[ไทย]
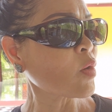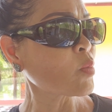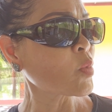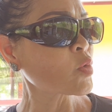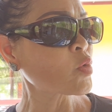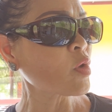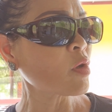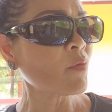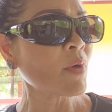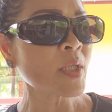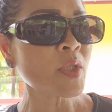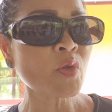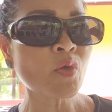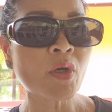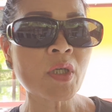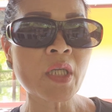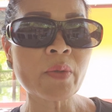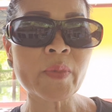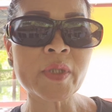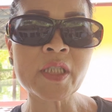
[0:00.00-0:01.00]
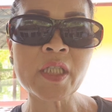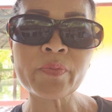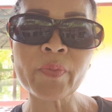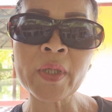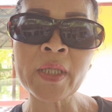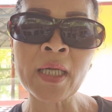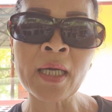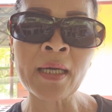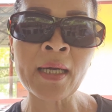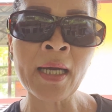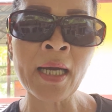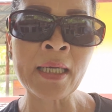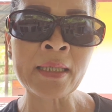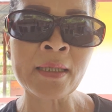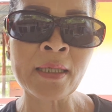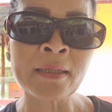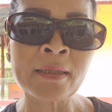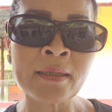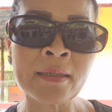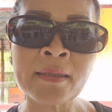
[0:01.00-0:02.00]
กรมอุตุว่าช่วงนี้มันสิเป็นอากาศ
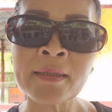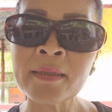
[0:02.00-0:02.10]
อัน